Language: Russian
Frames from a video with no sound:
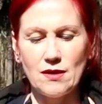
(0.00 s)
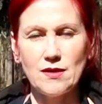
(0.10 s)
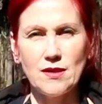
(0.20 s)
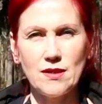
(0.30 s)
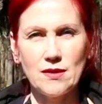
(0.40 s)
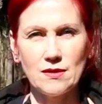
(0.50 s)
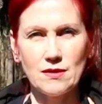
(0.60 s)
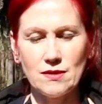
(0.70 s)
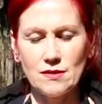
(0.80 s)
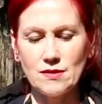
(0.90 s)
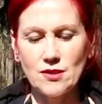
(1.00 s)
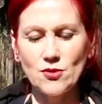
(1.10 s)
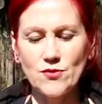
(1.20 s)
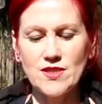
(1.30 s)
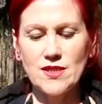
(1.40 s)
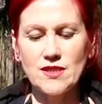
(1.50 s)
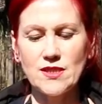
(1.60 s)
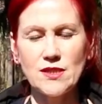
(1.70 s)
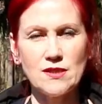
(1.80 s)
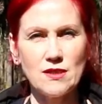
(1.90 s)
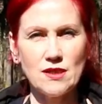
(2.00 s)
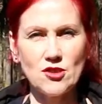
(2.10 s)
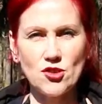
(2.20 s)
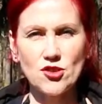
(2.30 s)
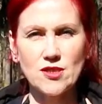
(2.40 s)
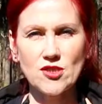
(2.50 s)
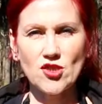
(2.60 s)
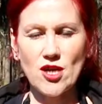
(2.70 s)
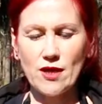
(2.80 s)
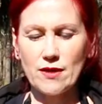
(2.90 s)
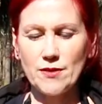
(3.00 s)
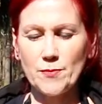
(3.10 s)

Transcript: и делаю в середине энергетический шар.